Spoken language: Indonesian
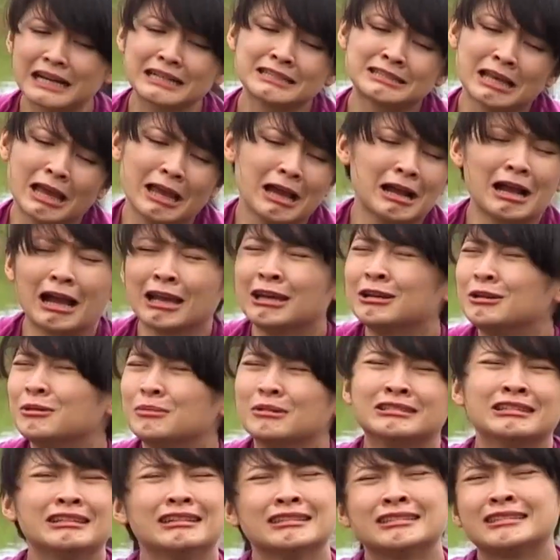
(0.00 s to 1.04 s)
Ngajaknya, kan saya nggak
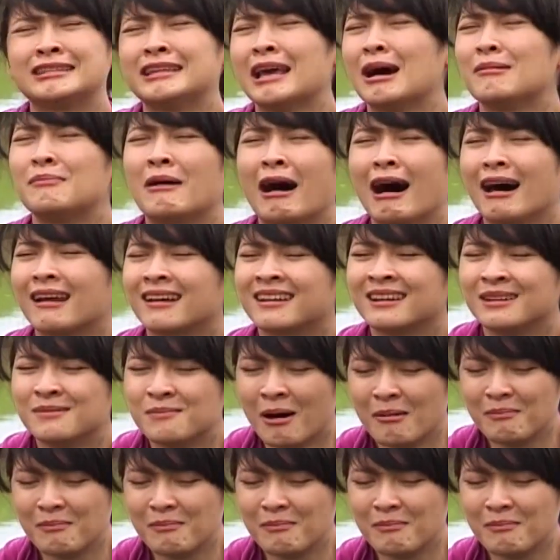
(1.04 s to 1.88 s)
hidup di sini setiap hari.